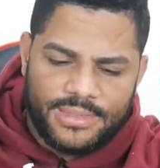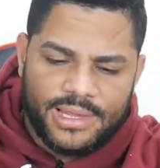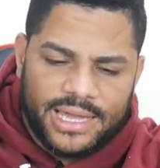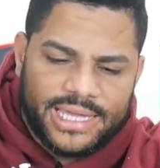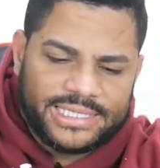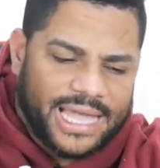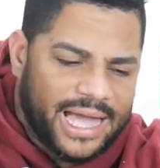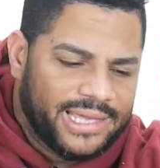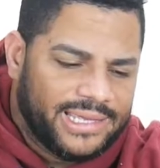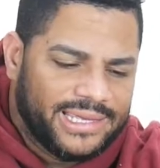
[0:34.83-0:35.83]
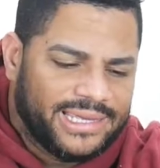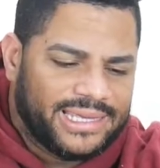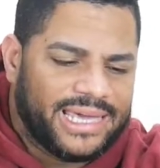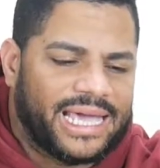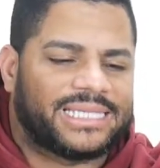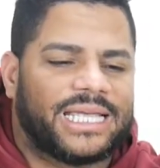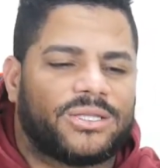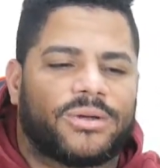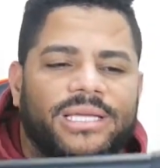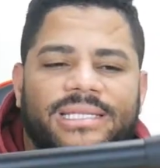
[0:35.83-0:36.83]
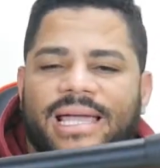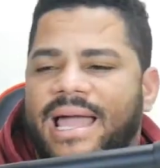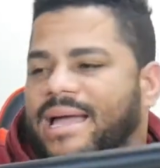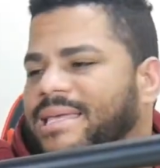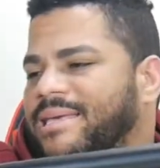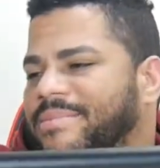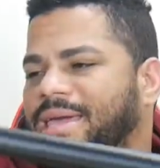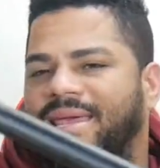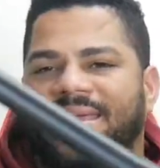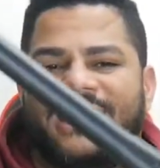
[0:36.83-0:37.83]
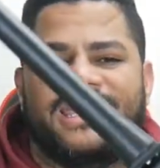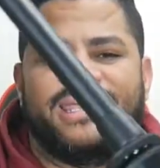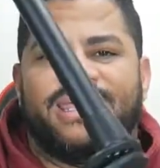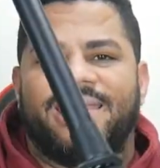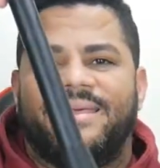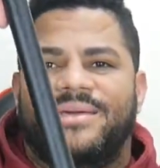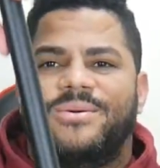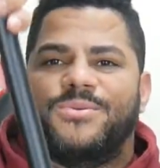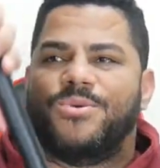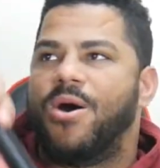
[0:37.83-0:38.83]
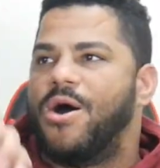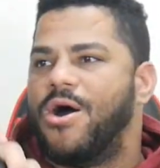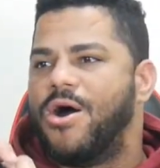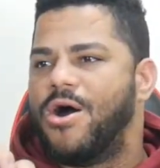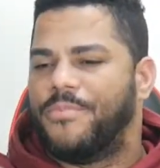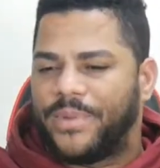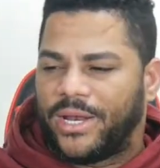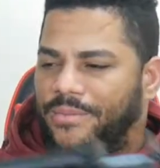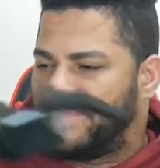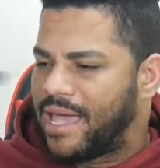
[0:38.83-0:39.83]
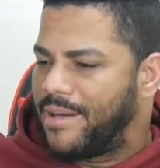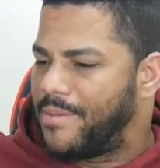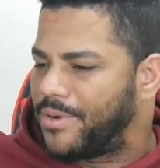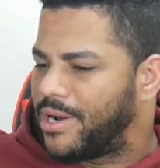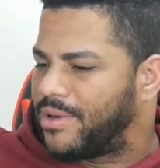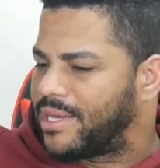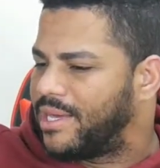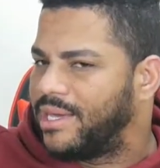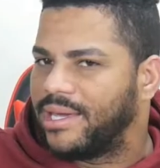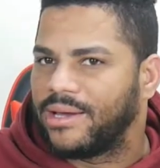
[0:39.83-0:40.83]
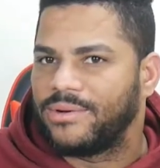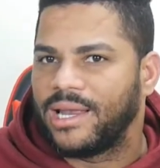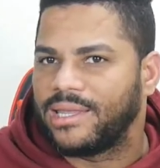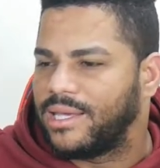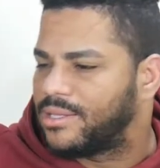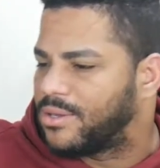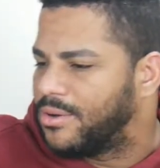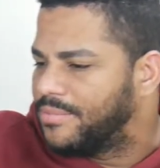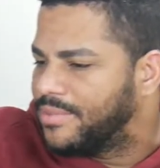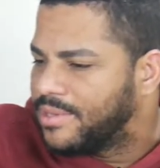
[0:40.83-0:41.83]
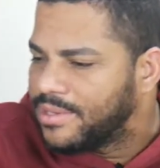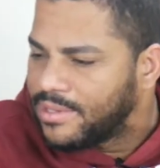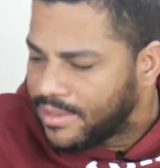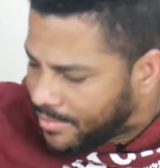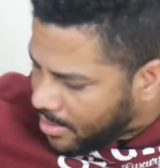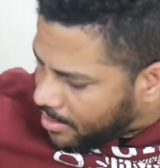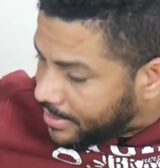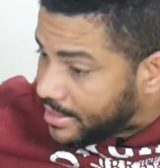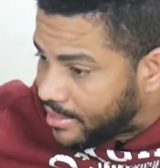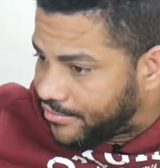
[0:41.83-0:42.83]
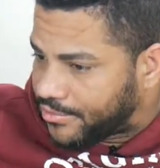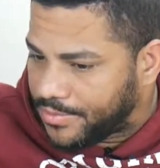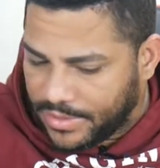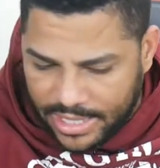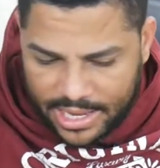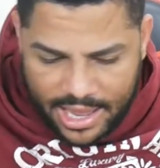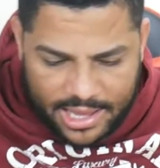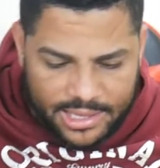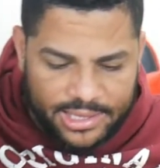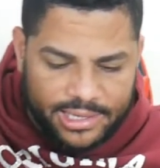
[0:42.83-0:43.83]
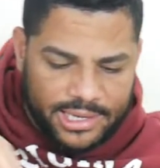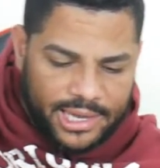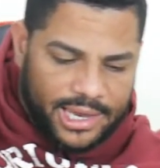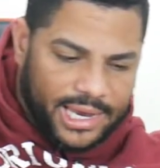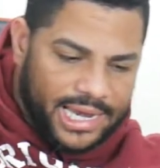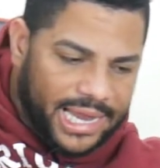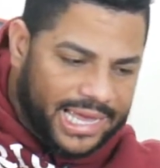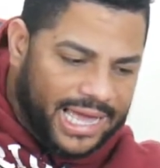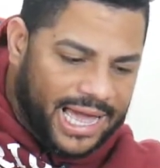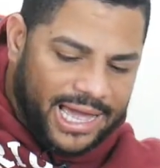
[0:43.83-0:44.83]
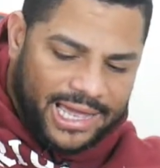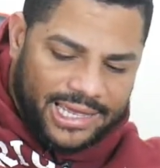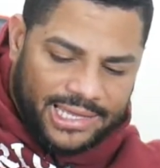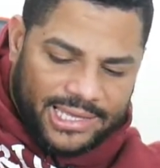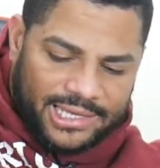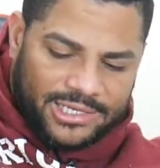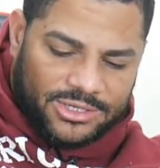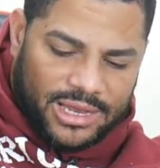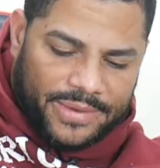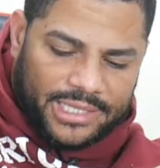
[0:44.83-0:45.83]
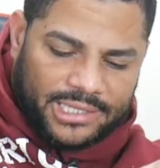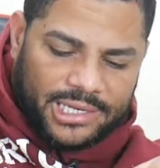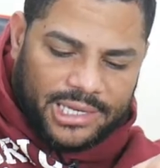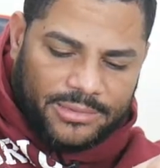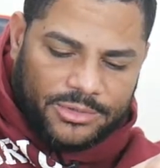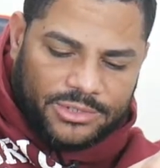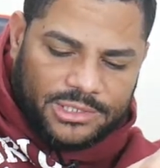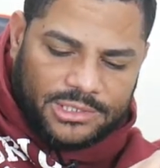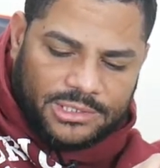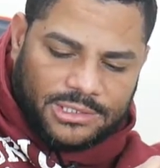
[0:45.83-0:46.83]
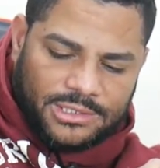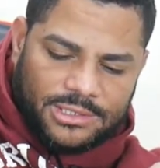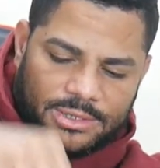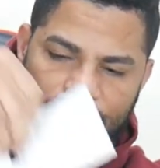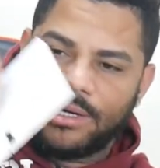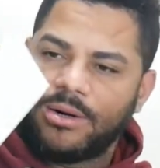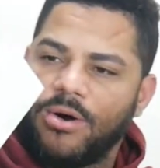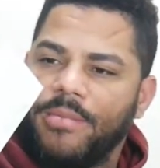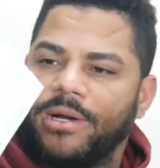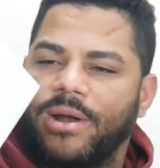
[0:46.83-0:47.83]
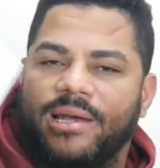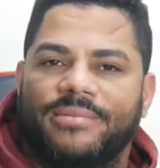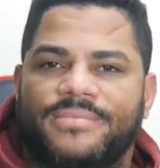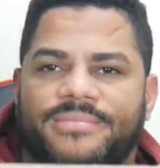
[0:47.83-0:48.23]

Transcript: Aquí está. Es esto que está acá, miren. Wow, pero déjame ponerlo aquí en un ladito. Pongo mi teléfono por acá. Y en la caja solamente tenemos un manual.